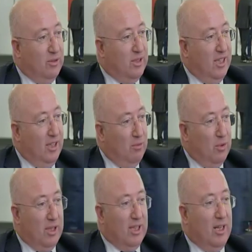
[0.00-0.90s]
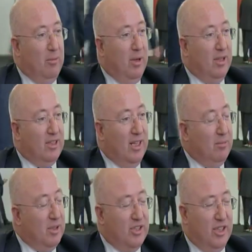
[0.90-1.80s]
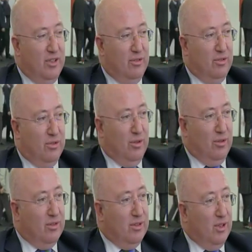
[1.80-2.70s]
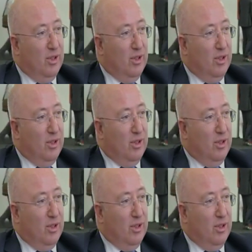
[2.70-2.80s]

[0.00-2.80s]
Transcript: özellikle Muğla'da kapanabileceğini düşünüyoruz.